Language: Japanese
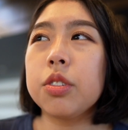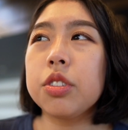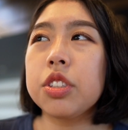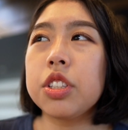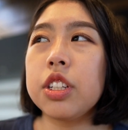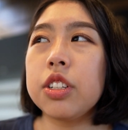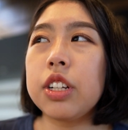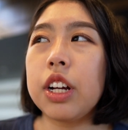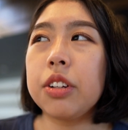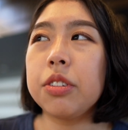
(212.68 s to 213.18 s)
こ
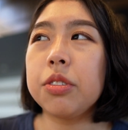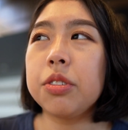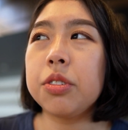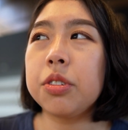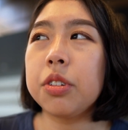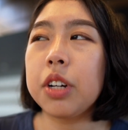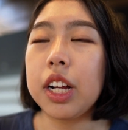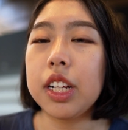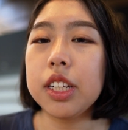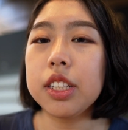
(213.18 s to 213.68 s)
ちらの
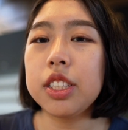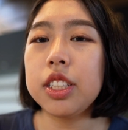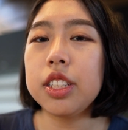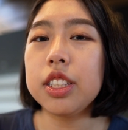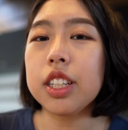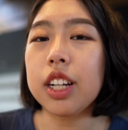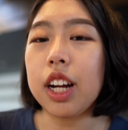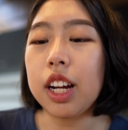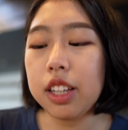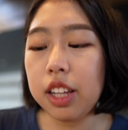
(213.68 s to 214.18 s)
方が
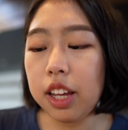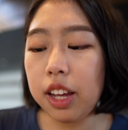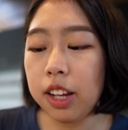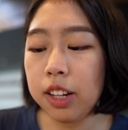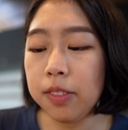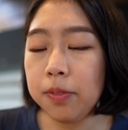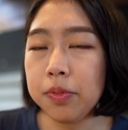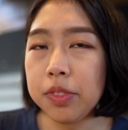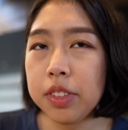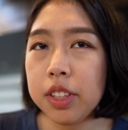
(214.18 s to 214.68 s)
静かで
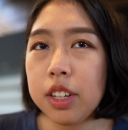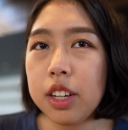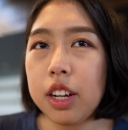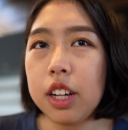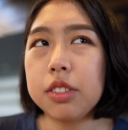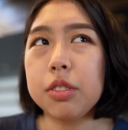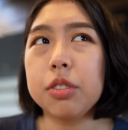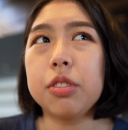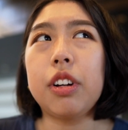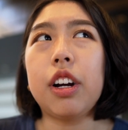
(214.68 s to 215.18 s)

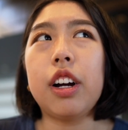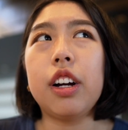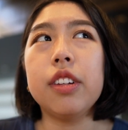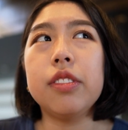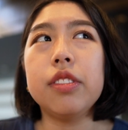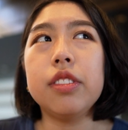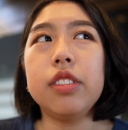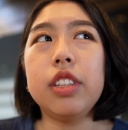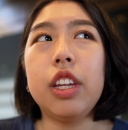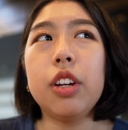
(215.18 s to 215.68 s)
あとは
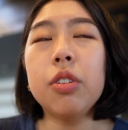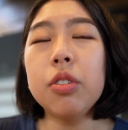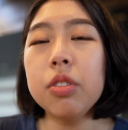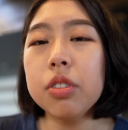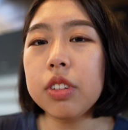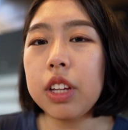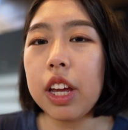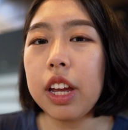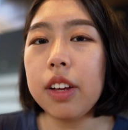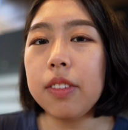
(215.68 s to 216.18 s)
日
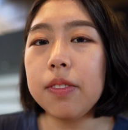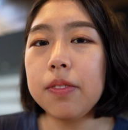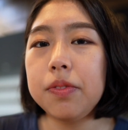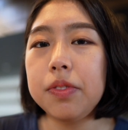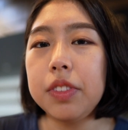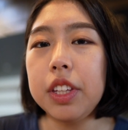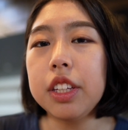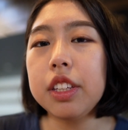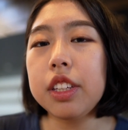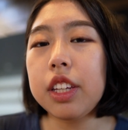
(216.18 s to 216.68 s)
本系
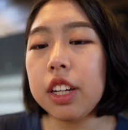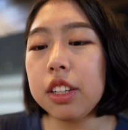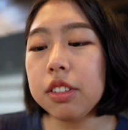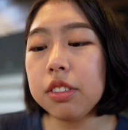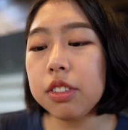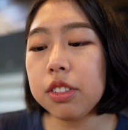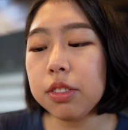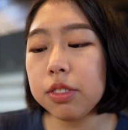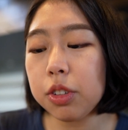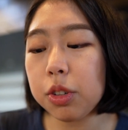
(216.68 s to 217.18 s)
日系
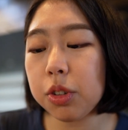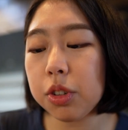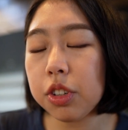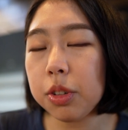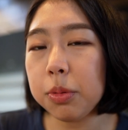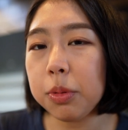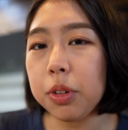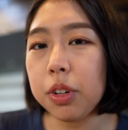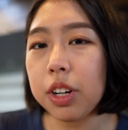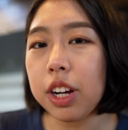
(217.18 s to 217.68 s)
のとこ
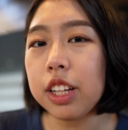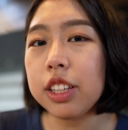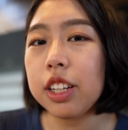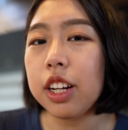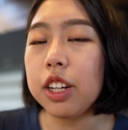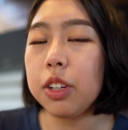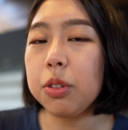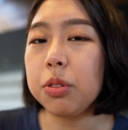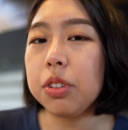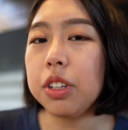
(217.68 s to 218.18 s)
ろもか
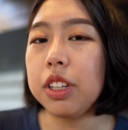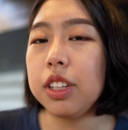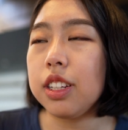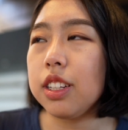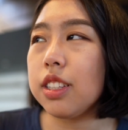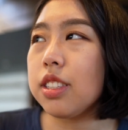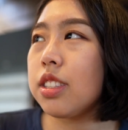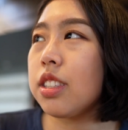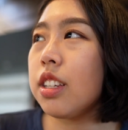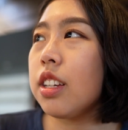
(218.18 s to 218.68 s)
なり多い
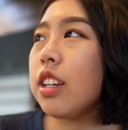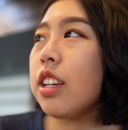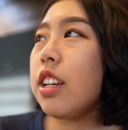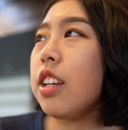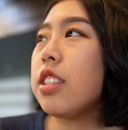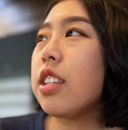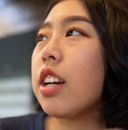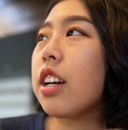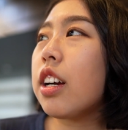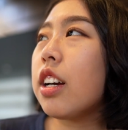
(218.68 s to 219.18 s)
です
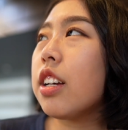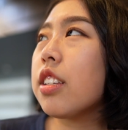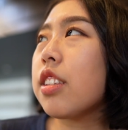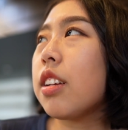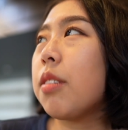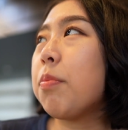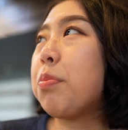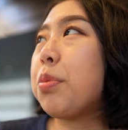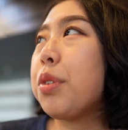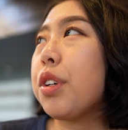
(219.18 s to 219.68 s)
居酒屋
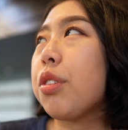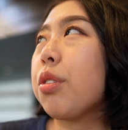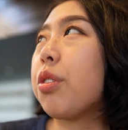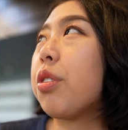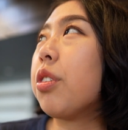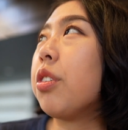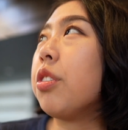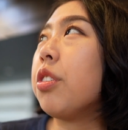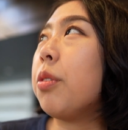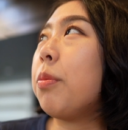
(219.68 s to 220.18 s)
さんっぽいと
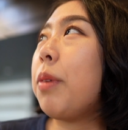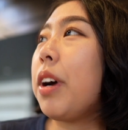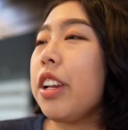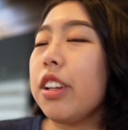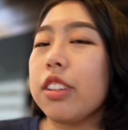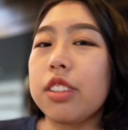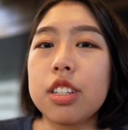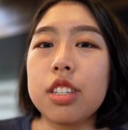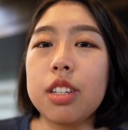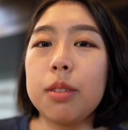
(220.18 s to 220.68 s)
ころの前
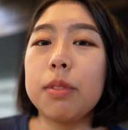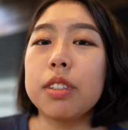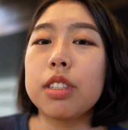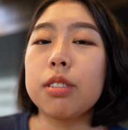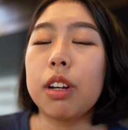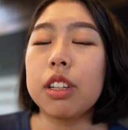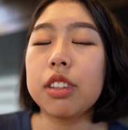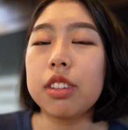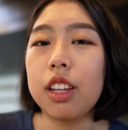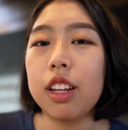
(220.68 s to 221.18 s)
に私今
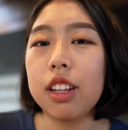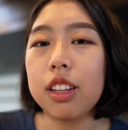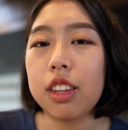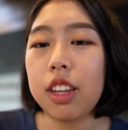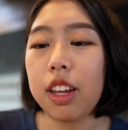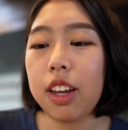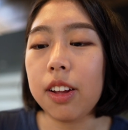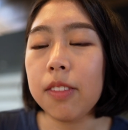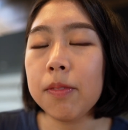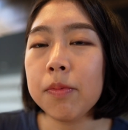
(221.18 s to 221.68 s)
座ってい
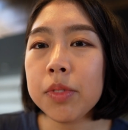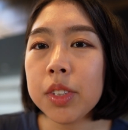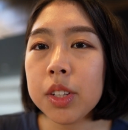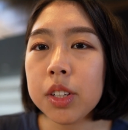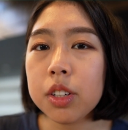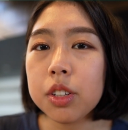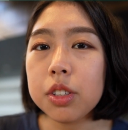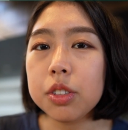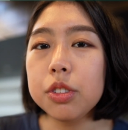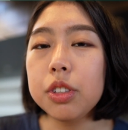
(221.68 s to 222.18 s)
て
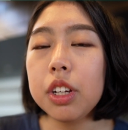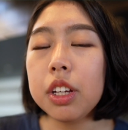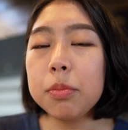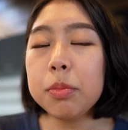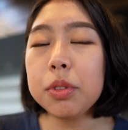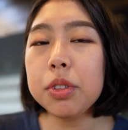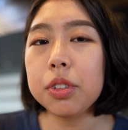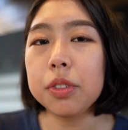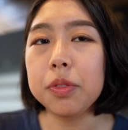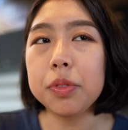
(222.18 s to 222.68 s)
上
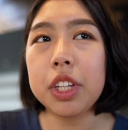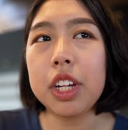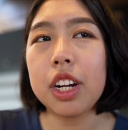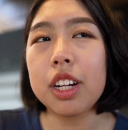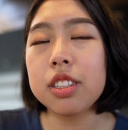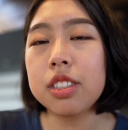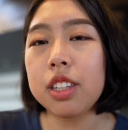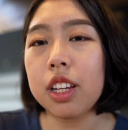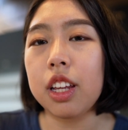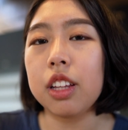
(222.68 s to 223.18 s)
も
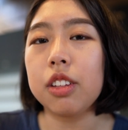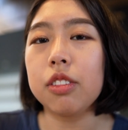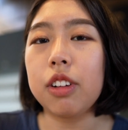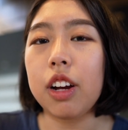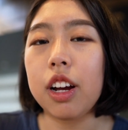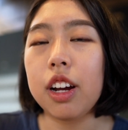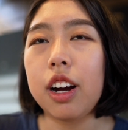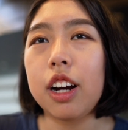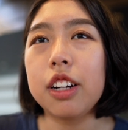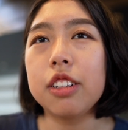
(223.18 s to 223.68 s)
テラス席と
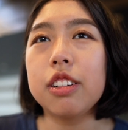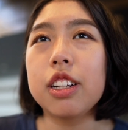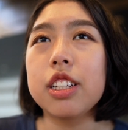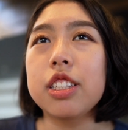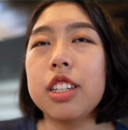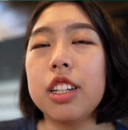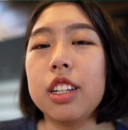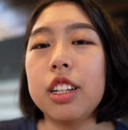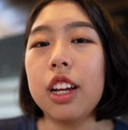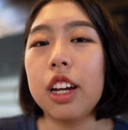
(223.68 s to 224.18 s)
かあるら
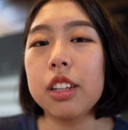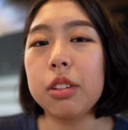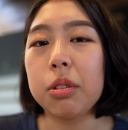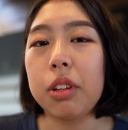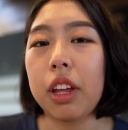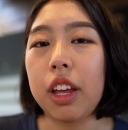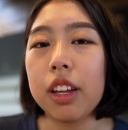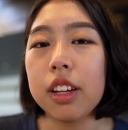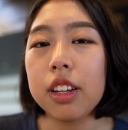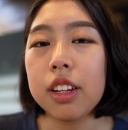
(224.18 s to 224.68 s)
しいいんで後
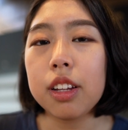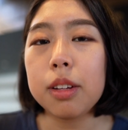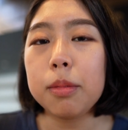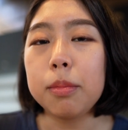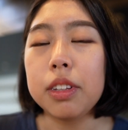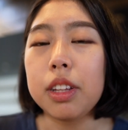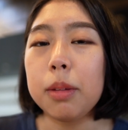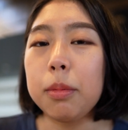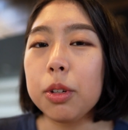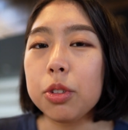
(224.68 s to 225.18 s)
で
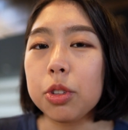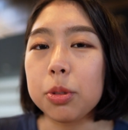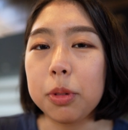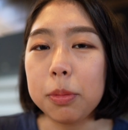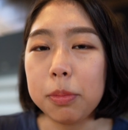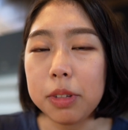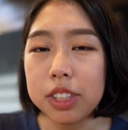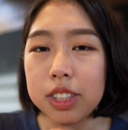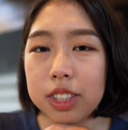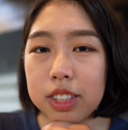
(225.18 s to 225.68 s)
見てみようと思
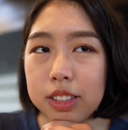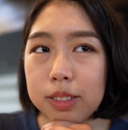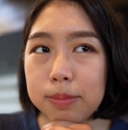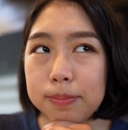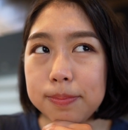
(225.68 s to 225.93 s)
います